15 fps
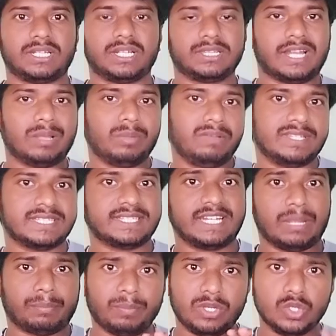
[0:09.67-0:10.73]
தளபதி விஜய் சார்
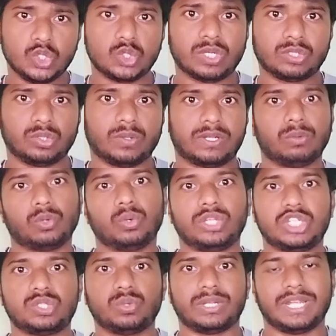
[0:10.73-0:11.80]
எப்பவுமே யூஸ்வலாக சொல்லுவார் குட்டி
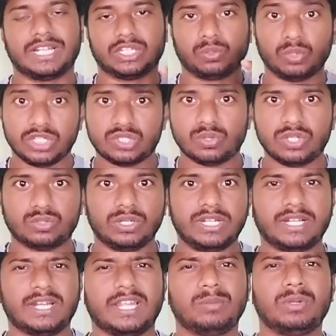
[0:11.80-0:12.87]
ஸ்டோரி அந்த குட்டி ஸ்டோரி
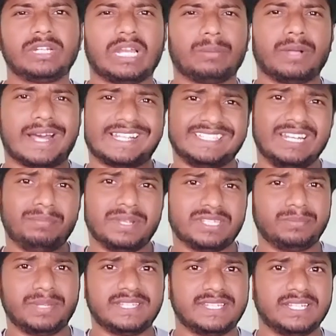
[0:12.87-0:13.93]
சொல்லியிருக்காரு அது மட்டும் இல்லாமல் அரசியல் பேச்சும்
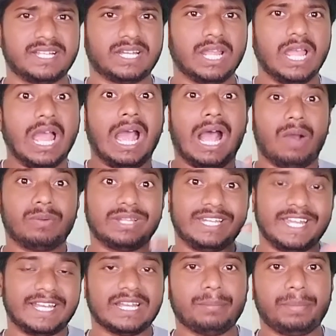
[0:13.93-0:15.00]
பேசியிருக்காரு அவர்கள்
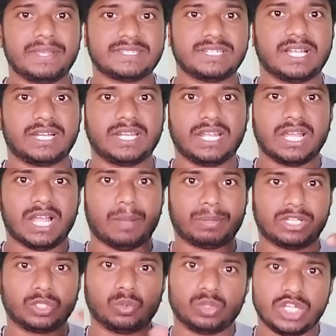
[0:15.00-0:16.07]
என்ன பேசினார் அப்புறம் அந்த
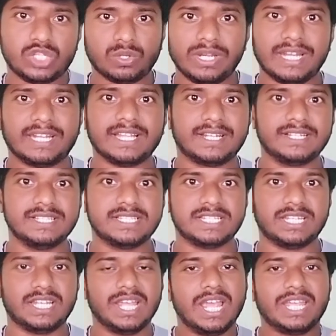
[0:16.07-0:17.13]
குட்டி ஸ்டோரி என்ன இருந்துச்சு
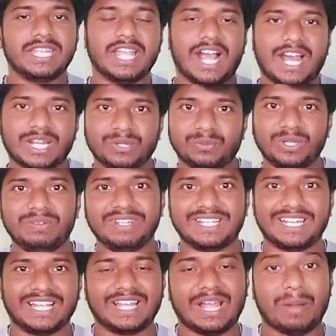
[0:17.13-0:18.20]
யாரை குறி
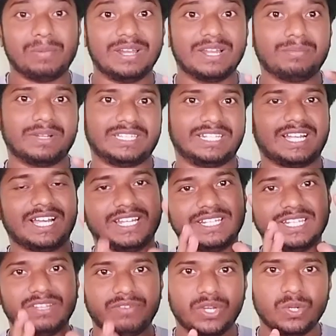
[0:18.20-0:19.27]
வைக்கிறாங்க அப்படின்லாம் பார்த்தீங்கன்னா இந்த
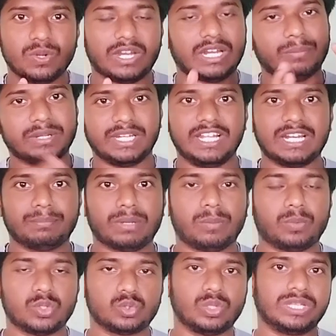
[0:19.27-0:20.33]
வீடியோவில் நம்ம கிளியராக பார்ப்போம்
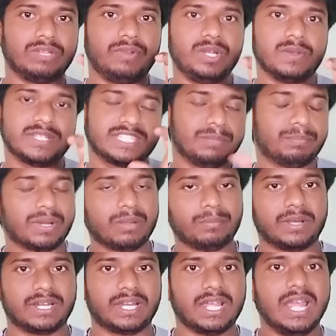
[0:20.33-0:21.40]
ஸோ இந்த வீடியோவை ஸ்கிப் பண்ணால்
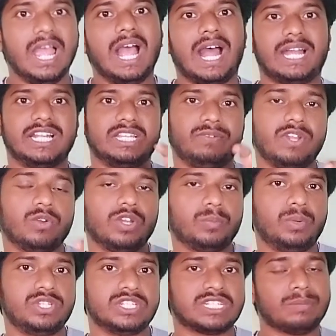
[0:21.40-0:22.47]
பாருங்கள் அண்ட் இந்த வீடியோ உங்களுக்கு
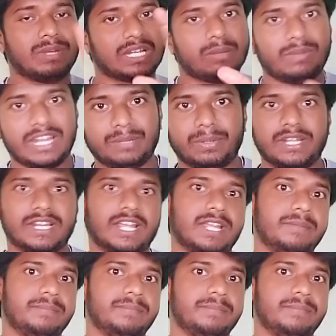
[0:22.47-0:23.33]
பிடிச்சிருந்துச்சா மறக்காம லைக் பண்ணிடுங்க